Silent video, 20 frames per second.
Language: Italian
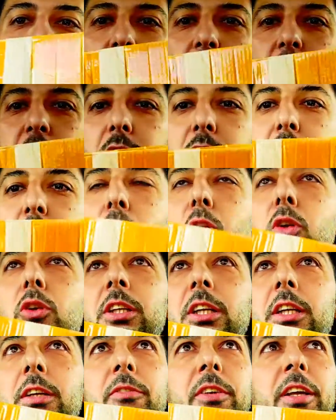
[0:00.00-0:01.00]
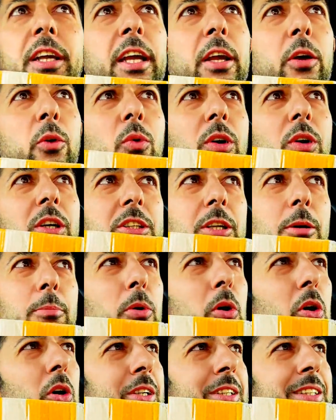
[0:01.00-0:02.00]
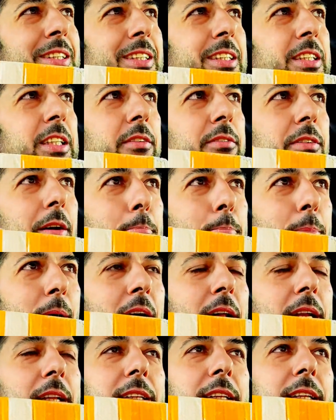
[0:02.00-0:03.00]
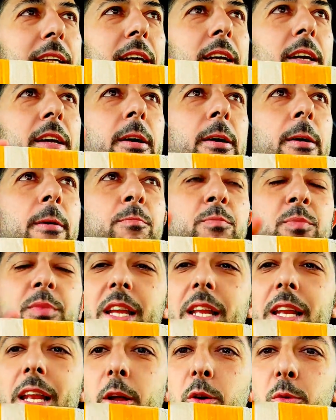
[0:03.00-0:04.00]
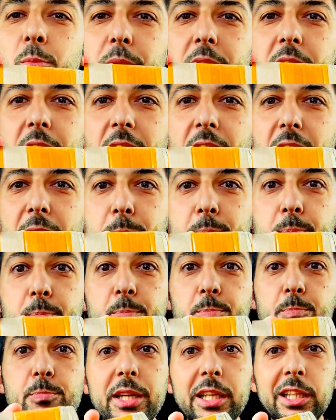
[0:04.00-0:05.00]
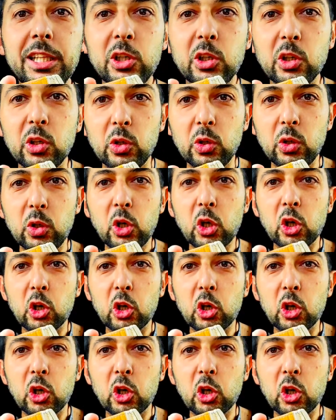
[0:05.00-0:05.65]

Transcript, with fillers: E voglio solo dirvi che questo unboxing fa parte della rubrica Mitico